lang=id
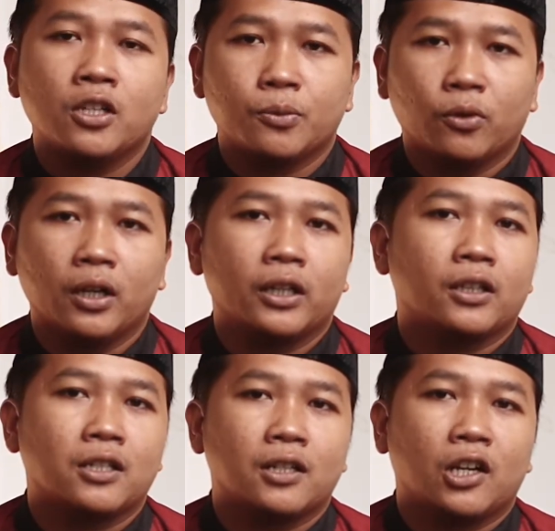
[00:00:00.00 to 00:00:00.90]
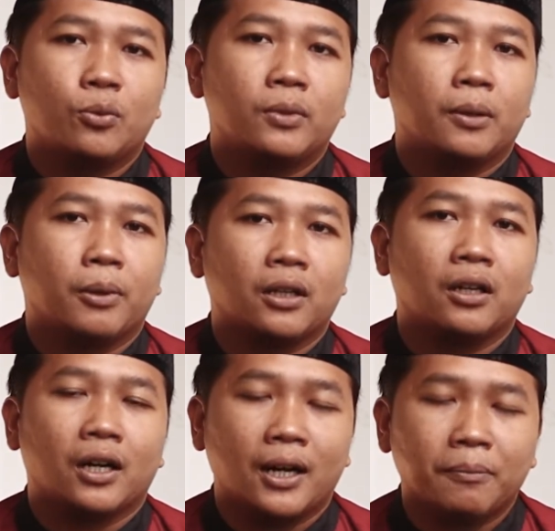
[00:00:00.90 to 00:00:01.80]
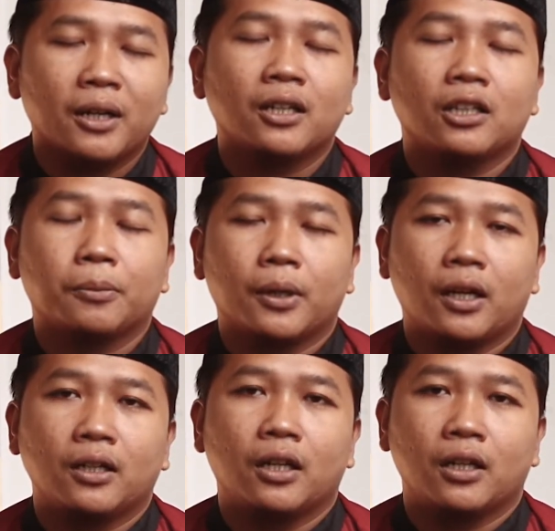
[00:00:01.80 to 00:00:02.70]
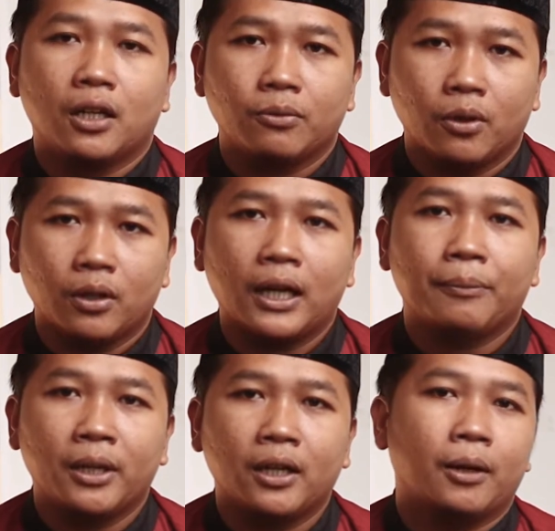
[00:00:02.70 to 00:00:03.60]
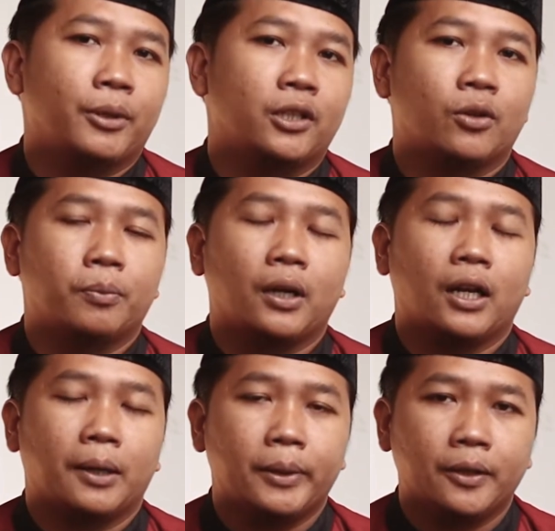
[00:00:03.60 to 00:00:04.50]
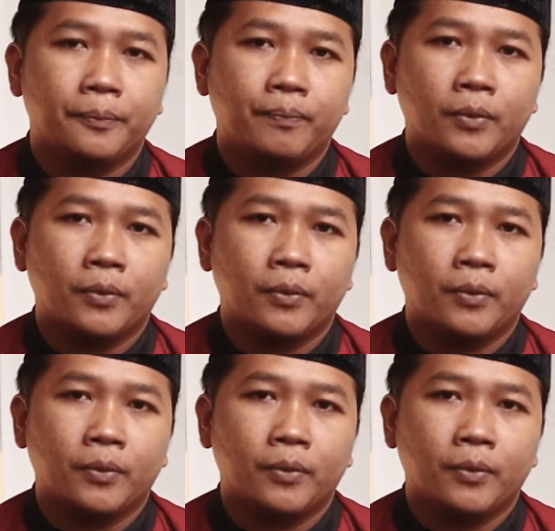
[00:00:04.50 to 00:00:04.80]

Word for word: Semoga kita selalu mendapatkan rahmat dan keberkahan dari Allah. Amin, amin ya rabbal alamin.